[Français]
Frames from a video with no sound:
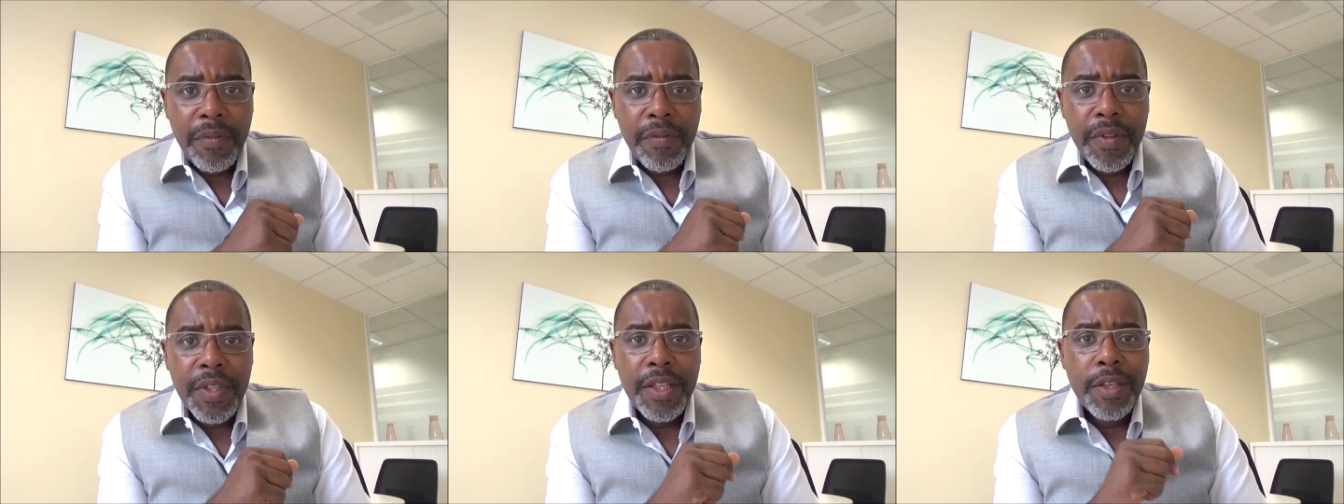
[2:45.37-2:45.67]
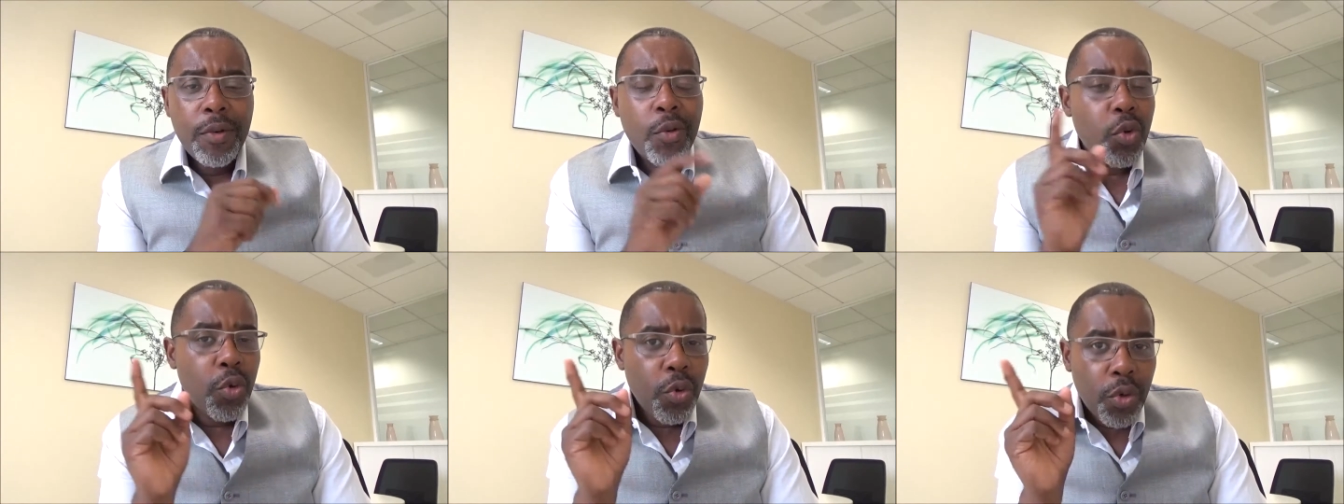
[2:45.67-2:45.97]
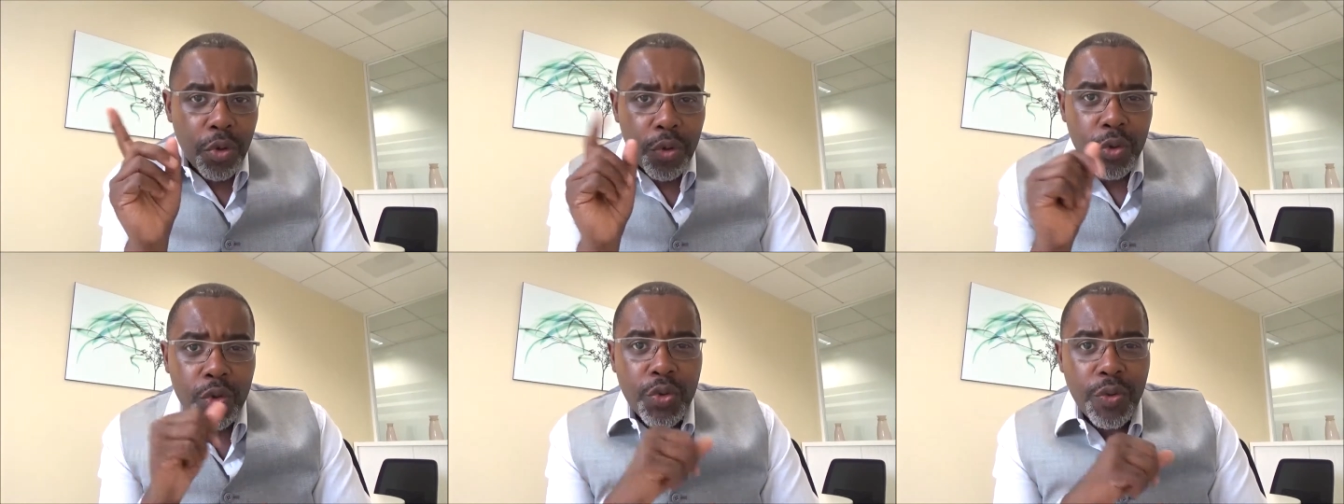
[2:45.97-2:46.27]
vidéo
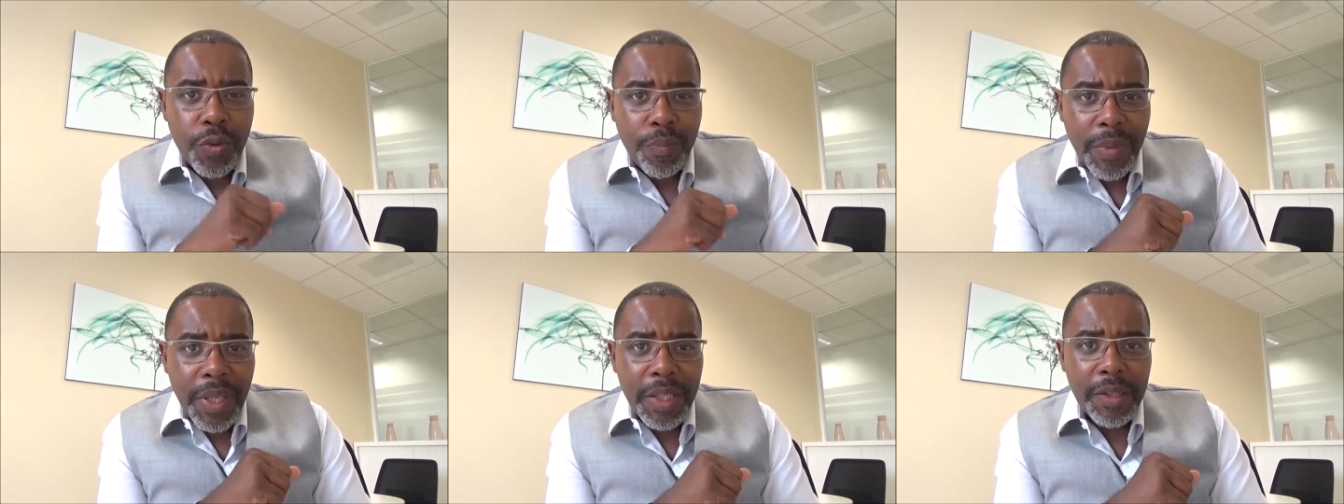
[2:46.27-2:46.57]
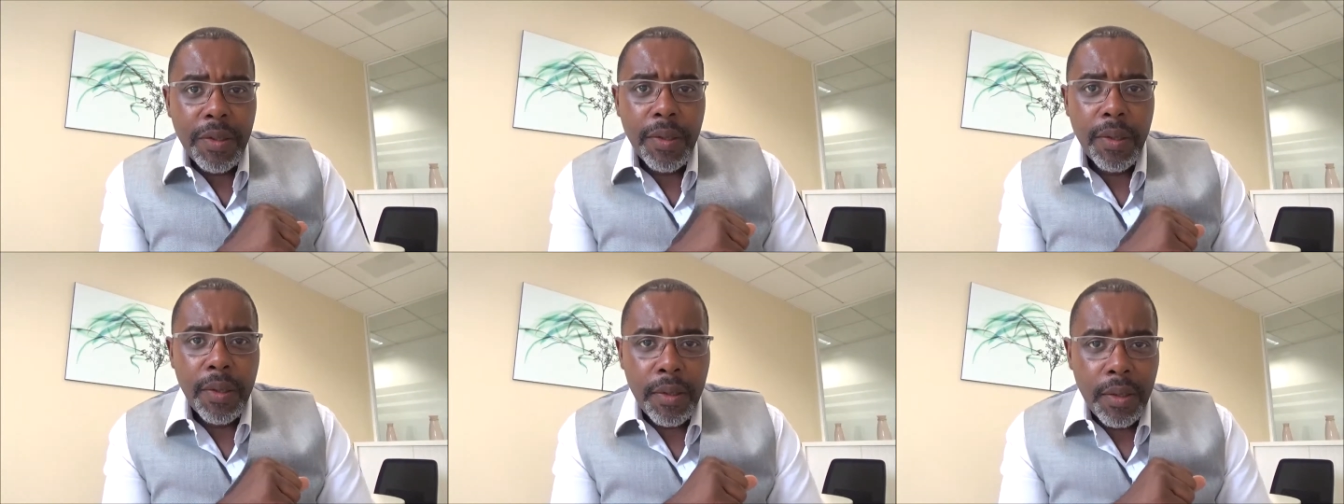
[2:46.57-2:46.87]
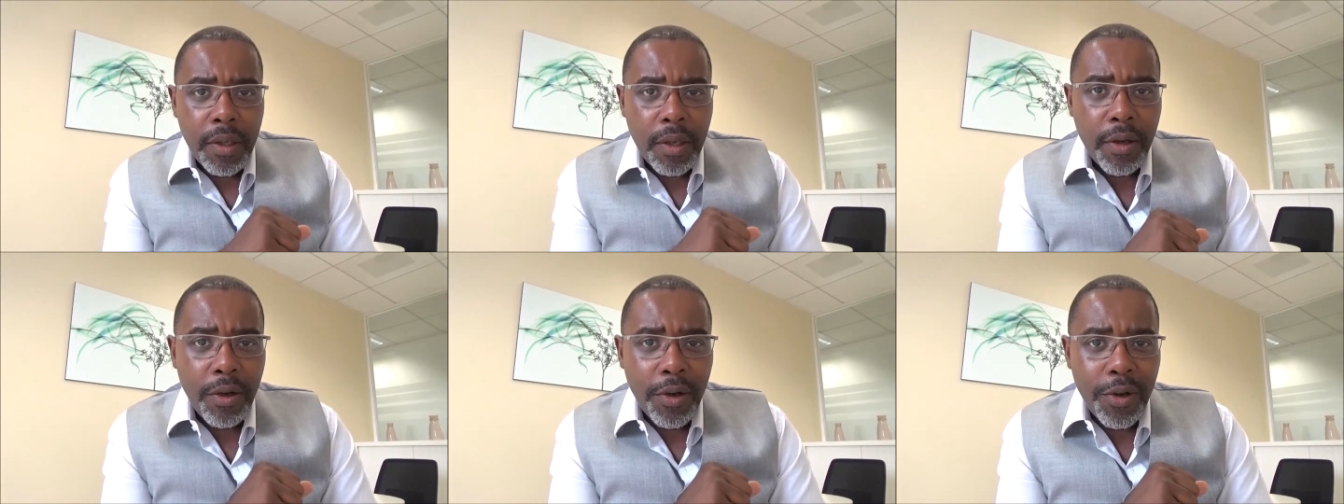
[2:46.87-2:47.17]
que je vais mettre
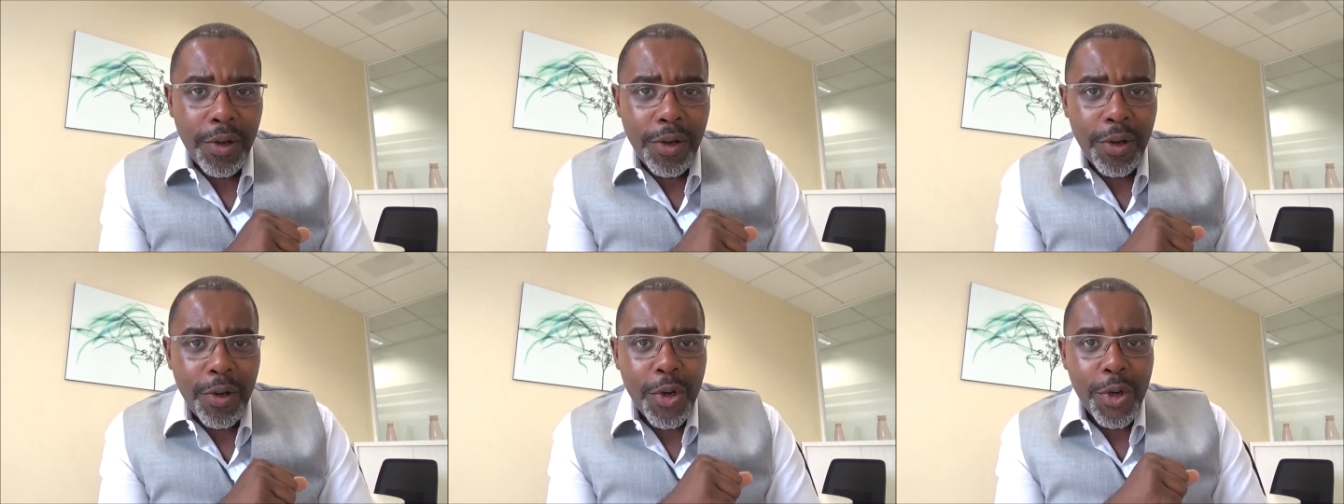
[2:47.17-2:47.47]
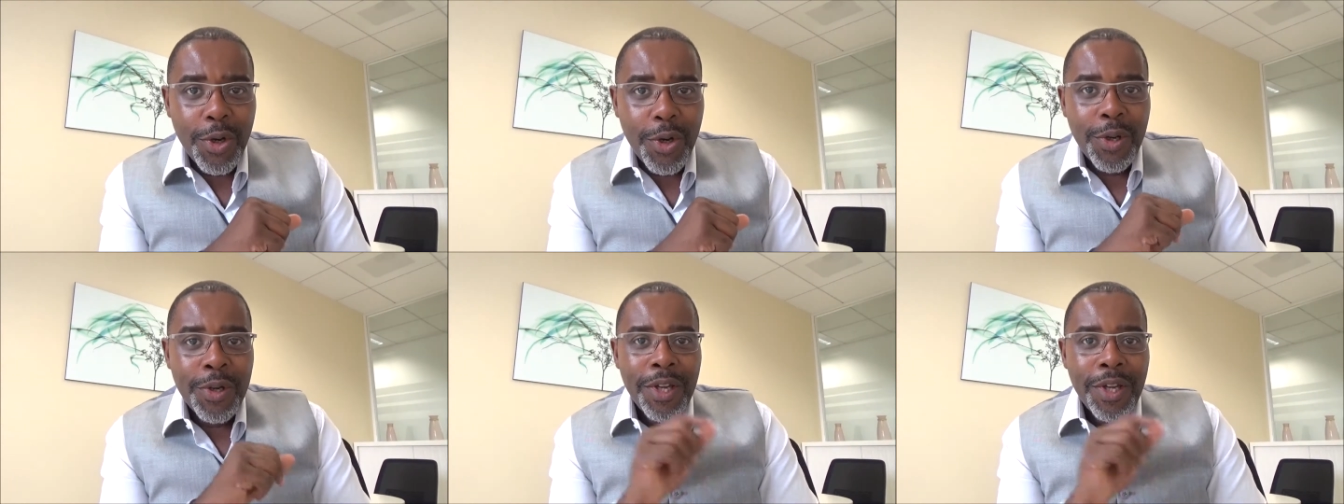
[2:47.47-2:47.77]
euh,